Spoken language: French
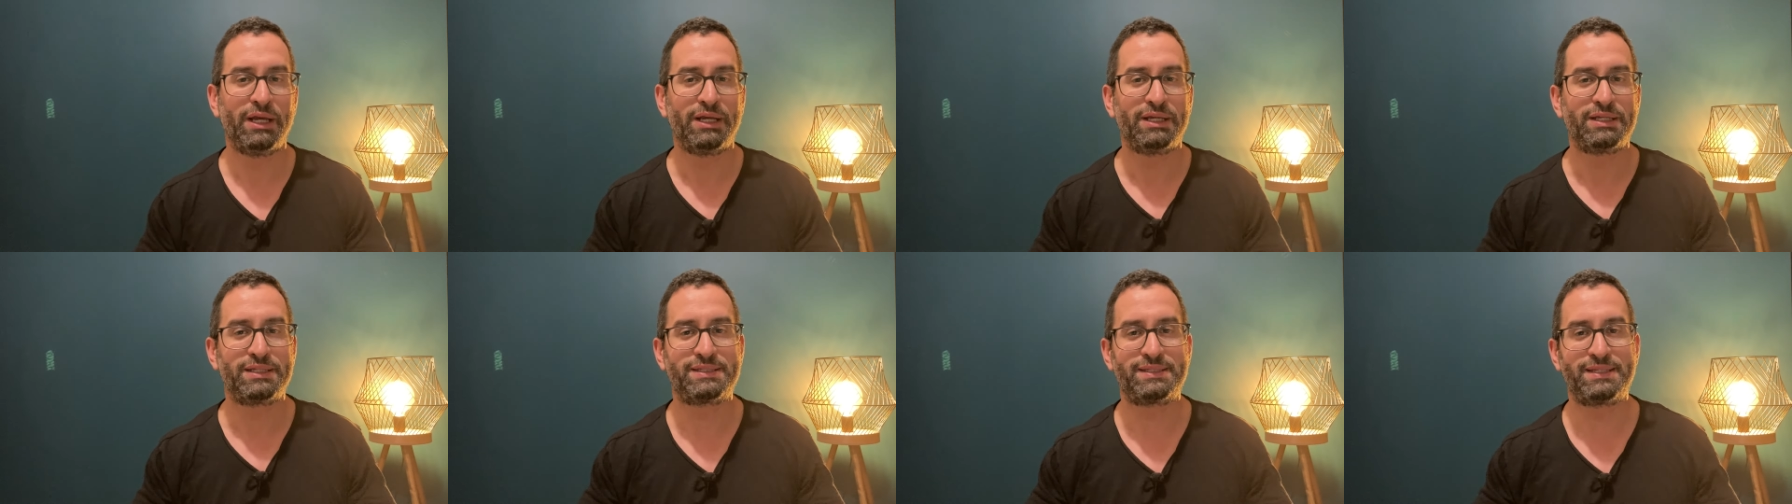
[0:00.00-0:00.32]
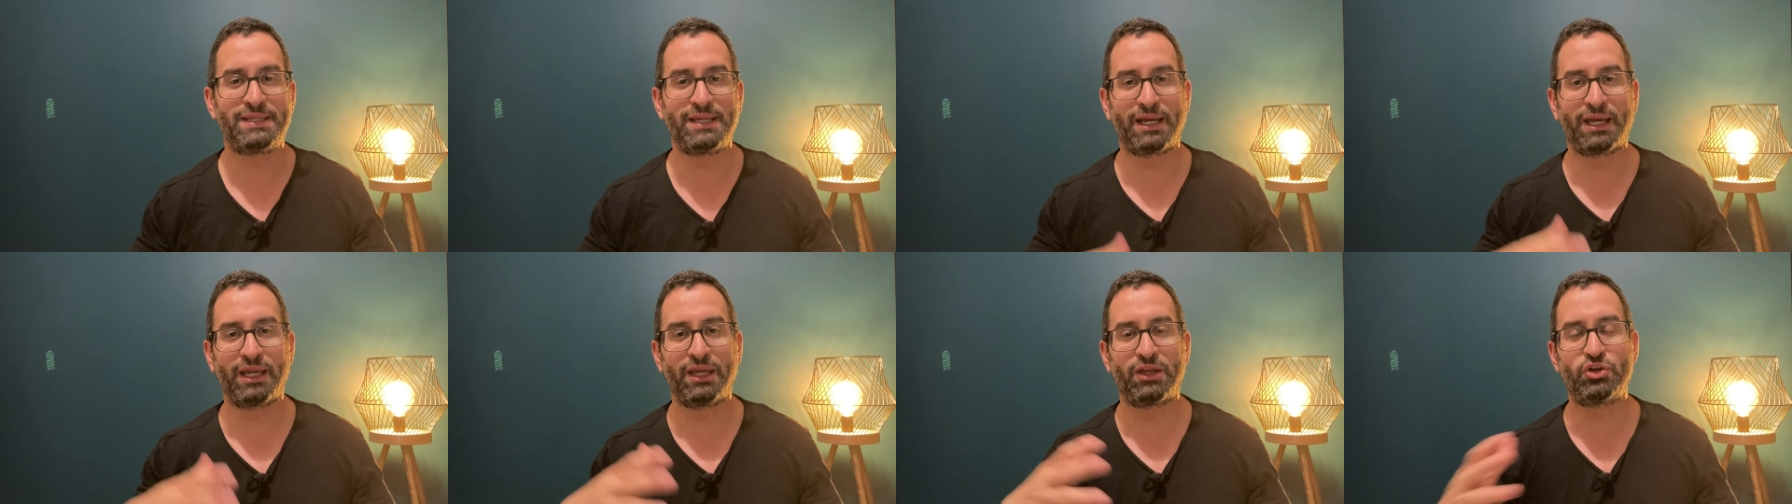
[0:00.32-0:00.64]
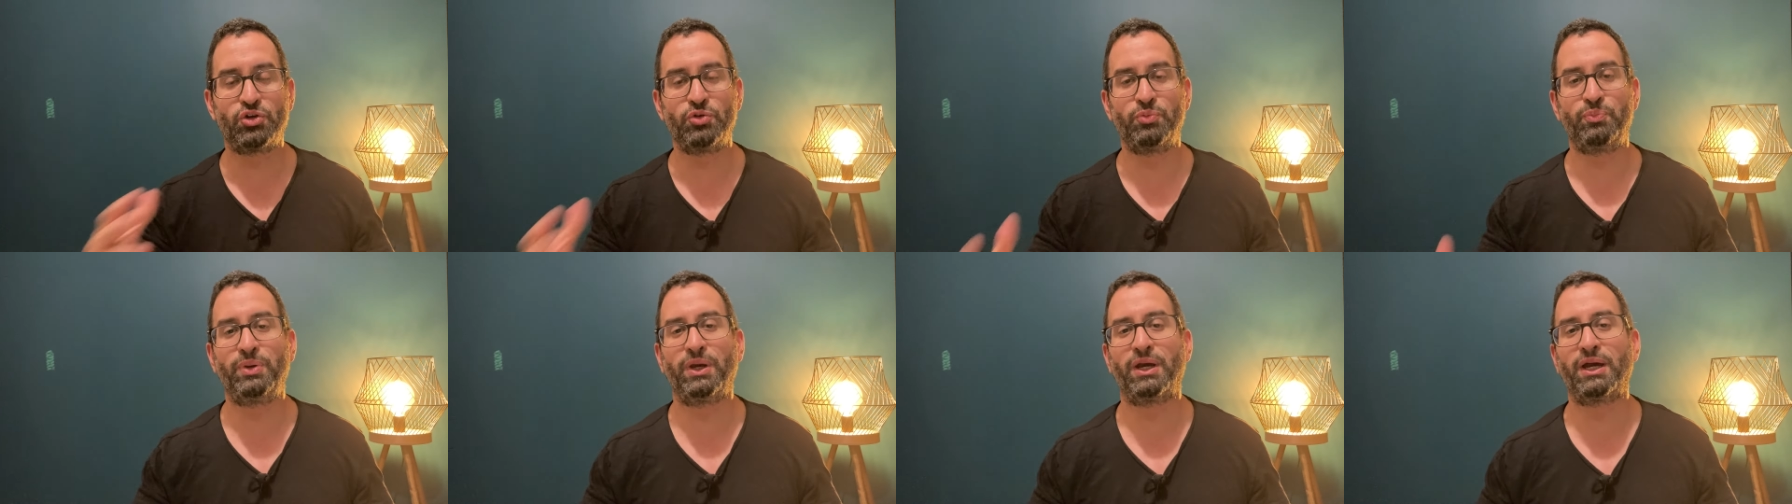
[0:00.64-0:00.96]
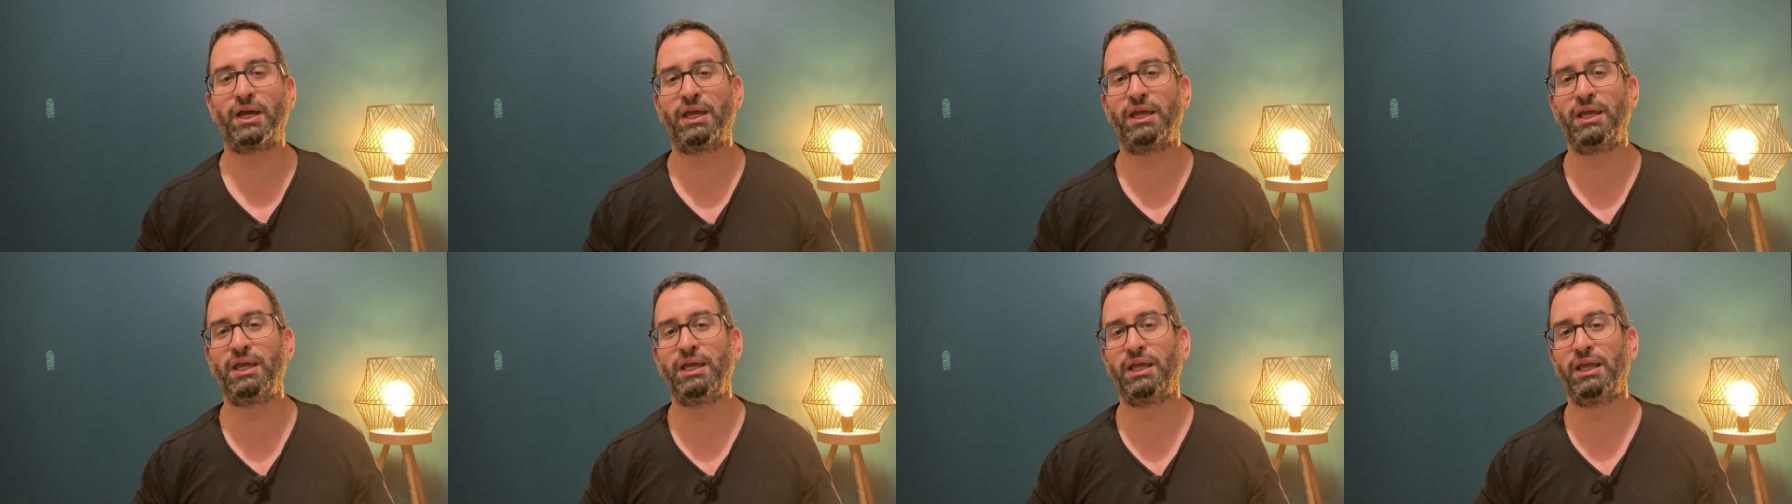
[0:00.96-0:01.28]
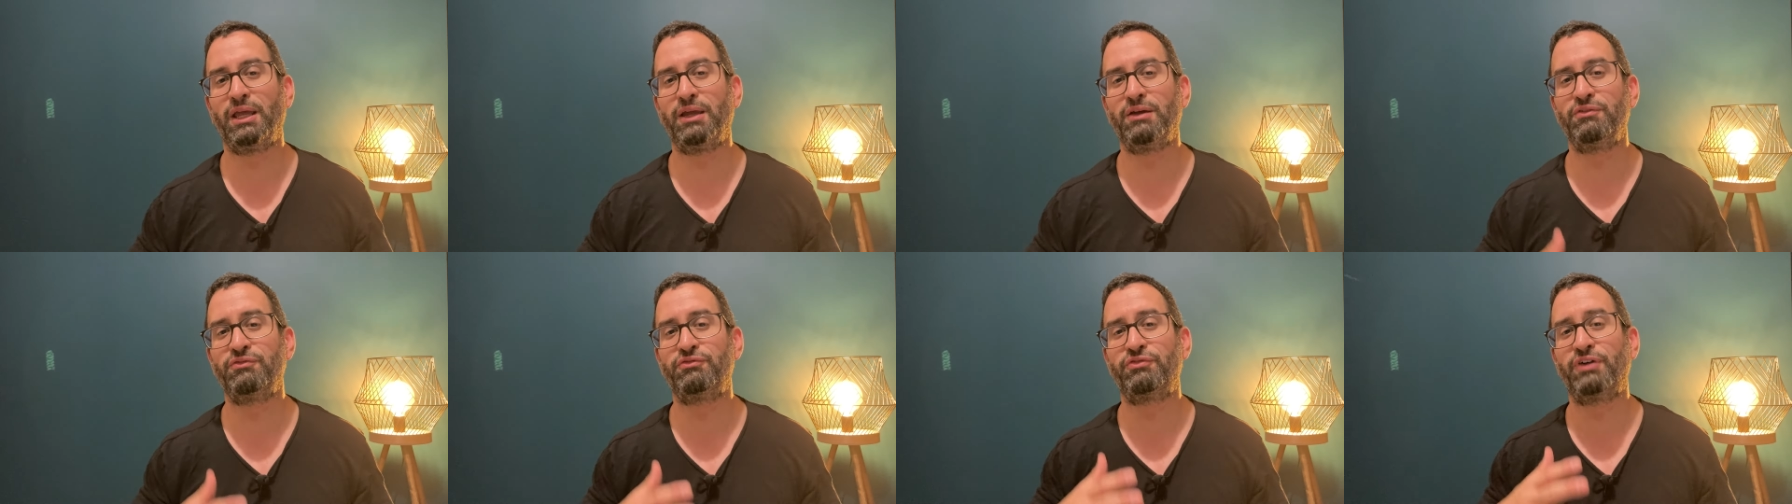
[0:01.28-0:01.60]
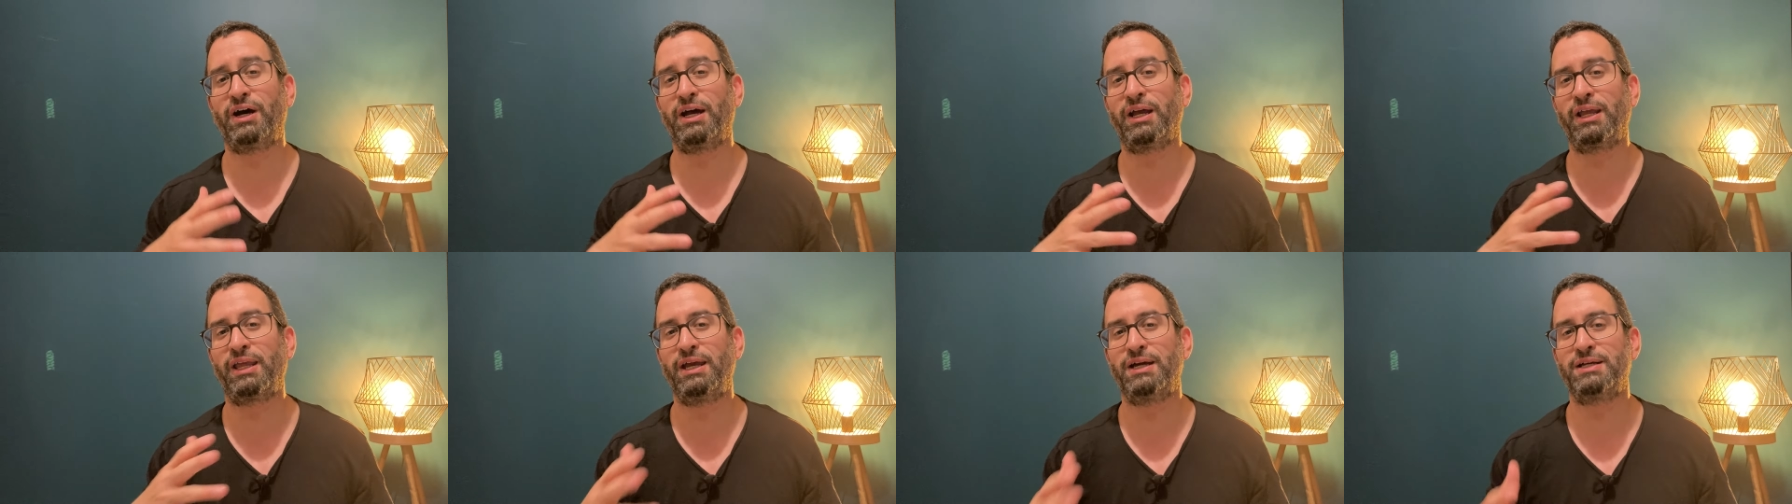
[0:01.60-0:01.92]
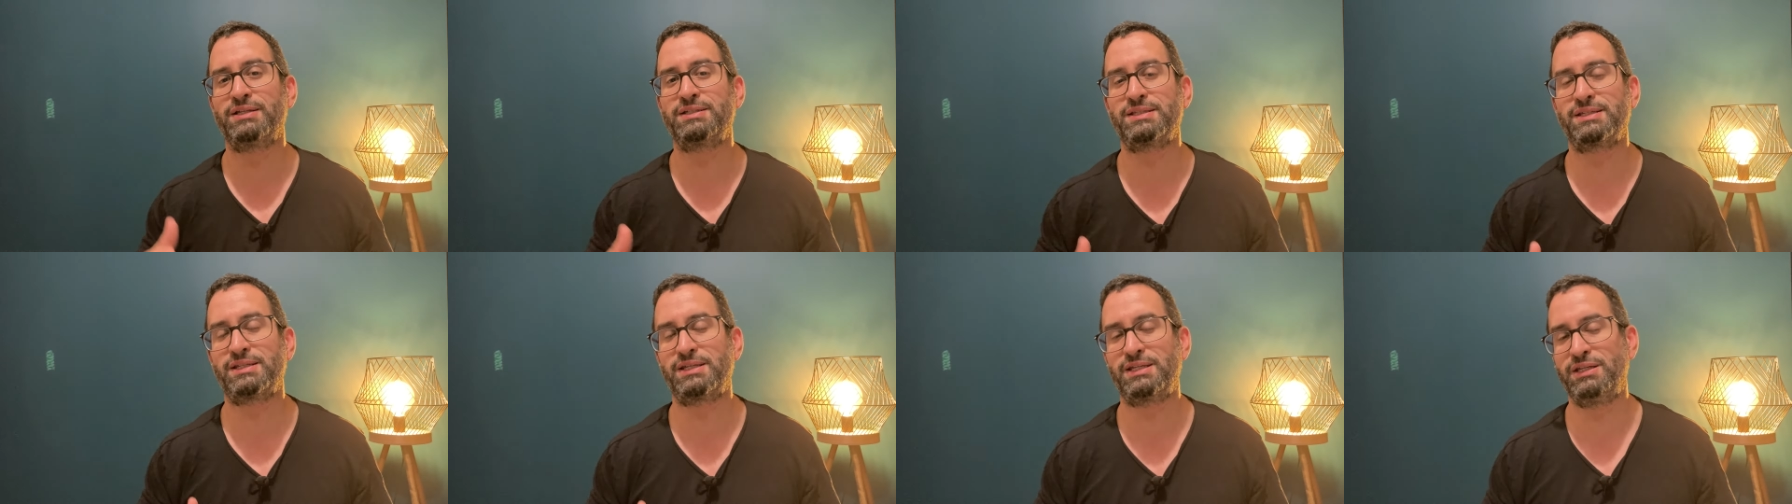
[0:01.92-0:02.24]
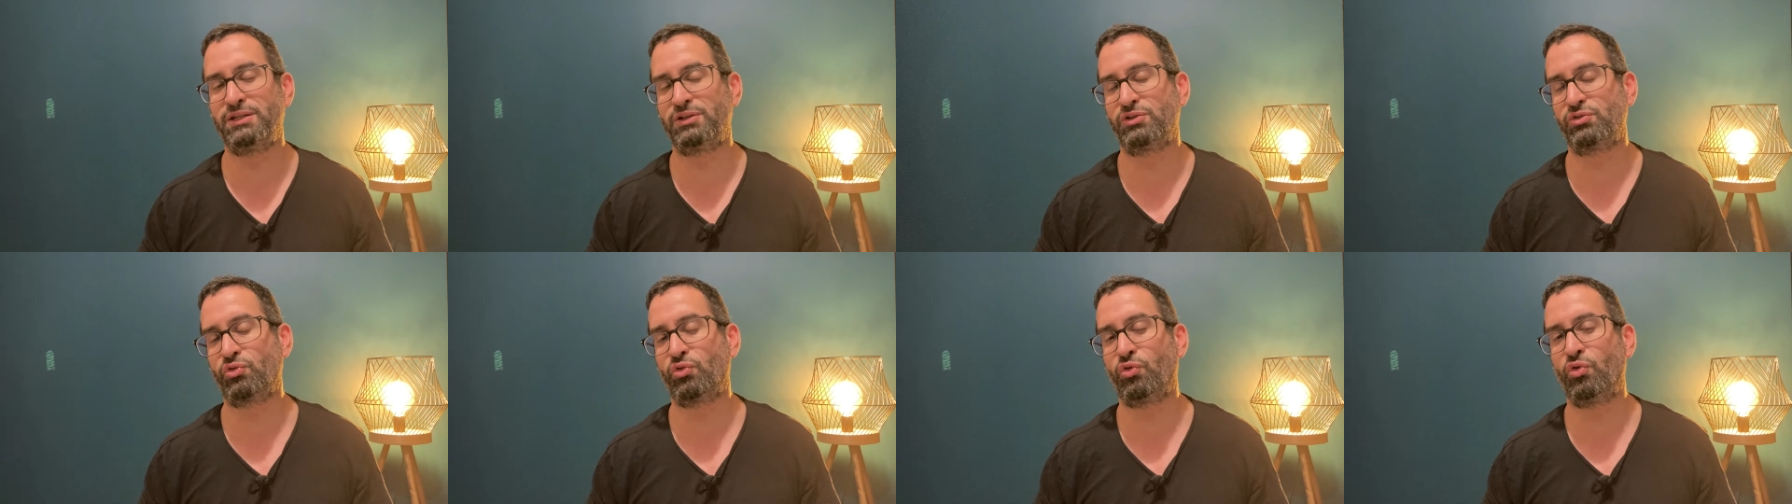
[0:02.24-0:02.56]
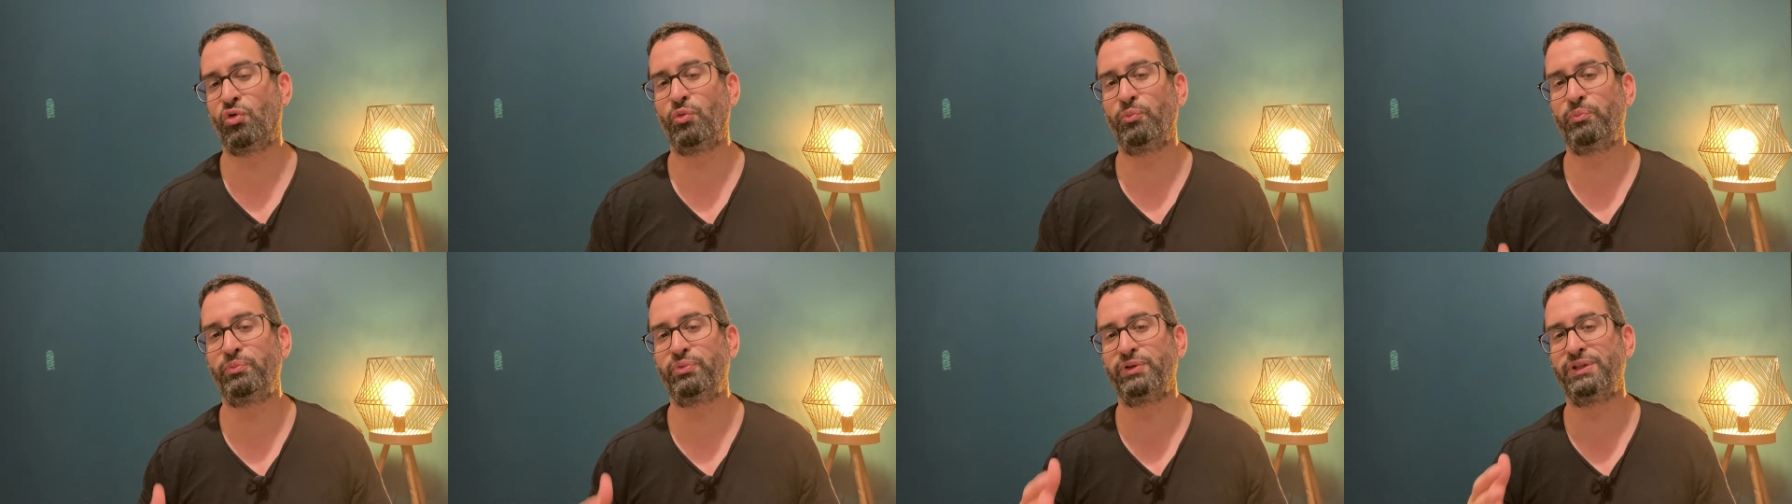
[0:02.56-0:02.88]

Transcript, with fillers: C'est récupéré et Vargas qui trompe